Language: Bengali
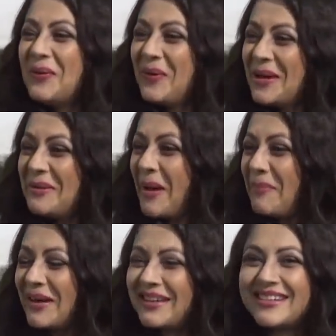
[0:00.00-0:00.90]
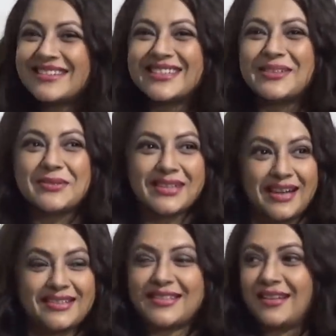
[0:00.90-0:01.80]
ওই ব্যাপারটা ছিল যে
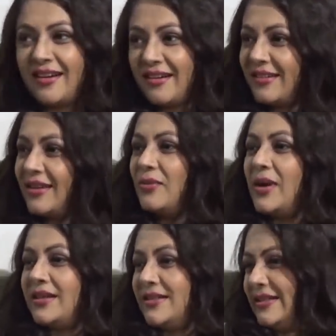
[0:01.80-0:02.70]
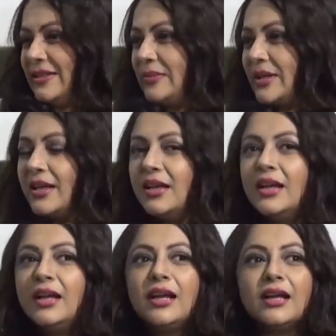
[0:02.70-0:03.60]
আচ্ছা কেউ একটা দেবে
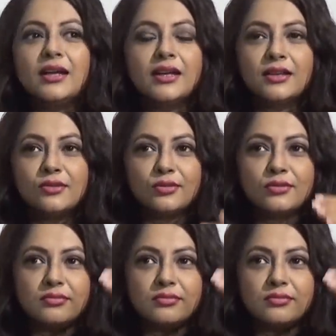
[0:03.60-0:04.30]
কিন্তু